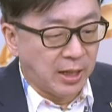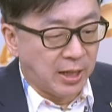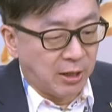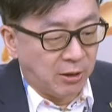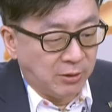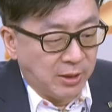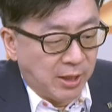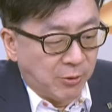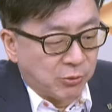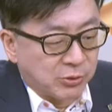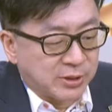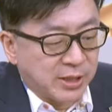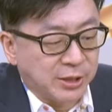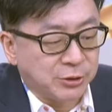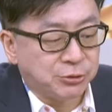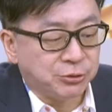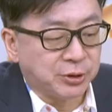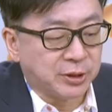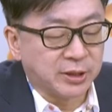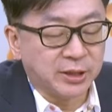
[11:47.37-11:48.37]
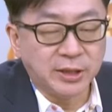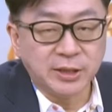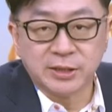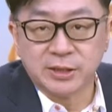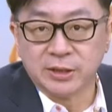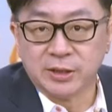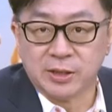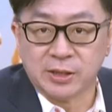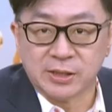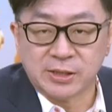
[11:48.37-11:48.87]
好，那我再举个例
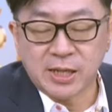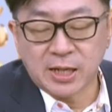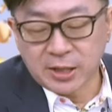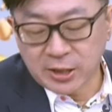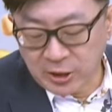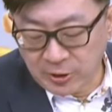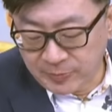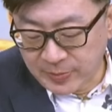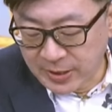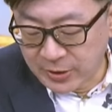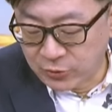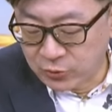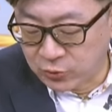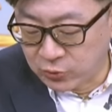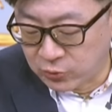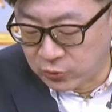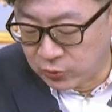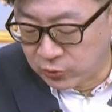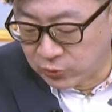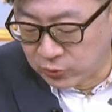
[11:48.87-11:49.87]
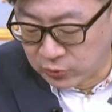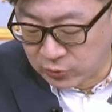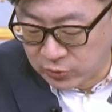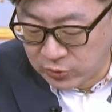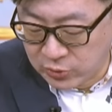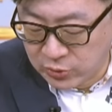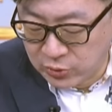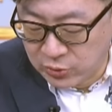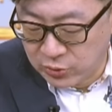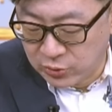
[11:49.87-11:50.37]
子哦，上个礼拜五。
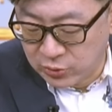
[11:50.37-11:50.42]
